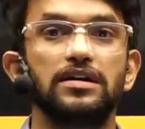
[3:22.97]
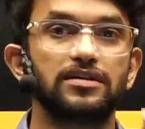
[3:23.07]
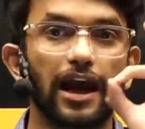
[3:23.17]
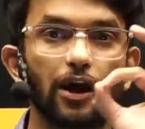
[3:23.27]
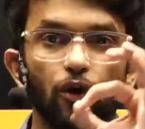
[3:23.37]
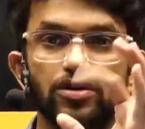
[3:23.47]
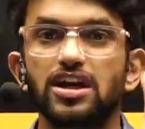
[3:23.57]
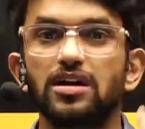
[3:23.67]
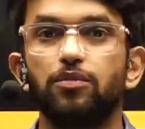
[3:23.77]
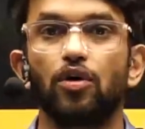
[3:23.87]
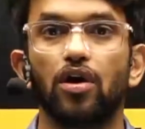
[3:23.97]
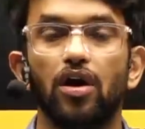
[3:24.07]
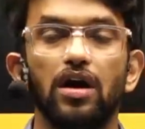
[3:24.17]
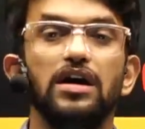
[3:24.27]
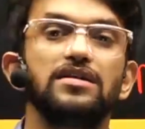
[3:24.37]
சில கோச்சிங் போகிறோம்
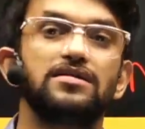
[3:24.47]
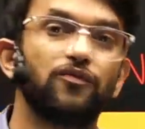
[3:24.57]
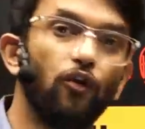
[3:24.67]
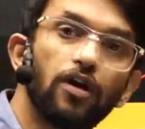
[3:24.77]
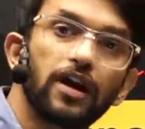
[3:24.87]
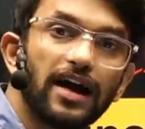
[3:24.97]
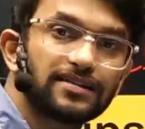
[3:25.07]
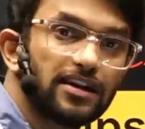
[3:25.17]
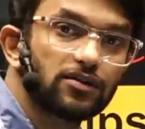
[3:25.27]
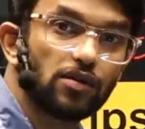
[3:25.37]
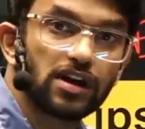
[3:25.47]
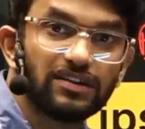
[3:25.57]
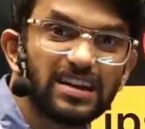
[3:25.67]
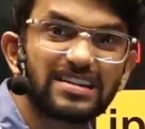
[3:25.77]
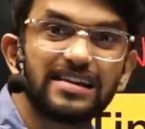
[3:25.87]
ஃபோர் ஹவர்ஸ் நான் சொல்கிறது
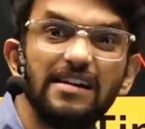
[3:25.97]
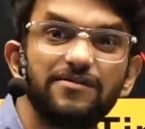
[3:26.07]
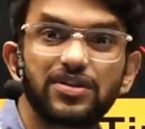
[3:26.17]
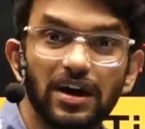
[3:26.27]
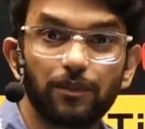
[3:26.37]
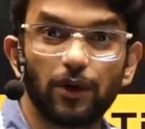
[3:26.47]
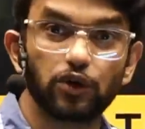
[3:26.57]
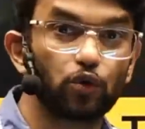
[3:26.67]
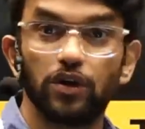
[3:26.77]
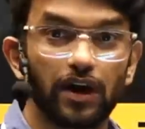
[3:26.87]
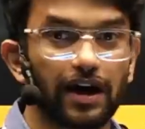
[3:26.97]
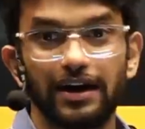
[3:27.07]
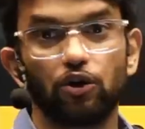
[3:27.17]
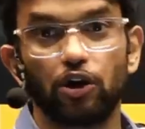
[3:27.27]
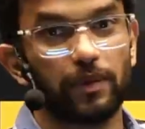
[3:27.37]
வந்து செல்ஃப் ஸ்டடிப்பா ஸ்கூலுக்கு
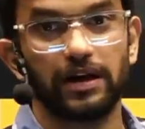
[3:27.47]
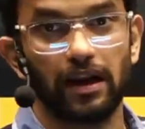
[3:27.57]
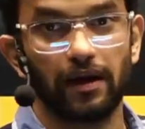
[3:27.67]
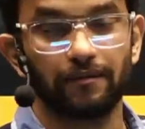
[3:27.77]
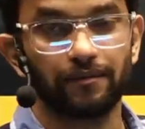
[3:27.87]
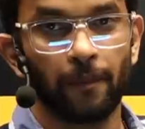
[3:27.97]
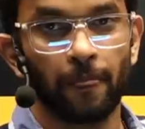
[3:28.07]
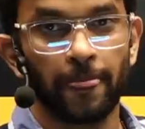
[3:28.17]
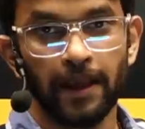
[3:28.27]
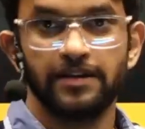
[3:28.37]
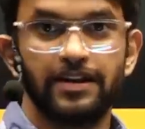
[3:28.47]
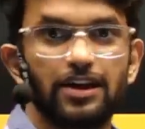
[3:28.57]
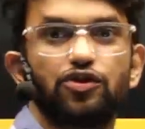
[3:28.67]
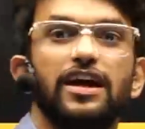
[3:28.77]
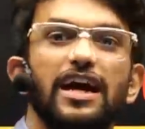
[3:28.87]
இன்க்ளூட் பண்ணல சரியா
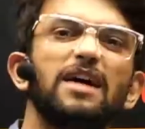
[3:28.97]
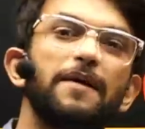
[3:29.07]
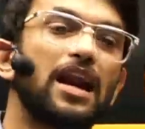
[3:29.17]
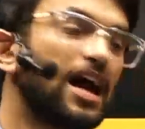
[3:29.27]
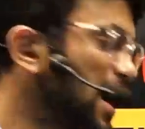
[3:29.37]
ஸோ நீங்கள் என்ன பண்ணலாம்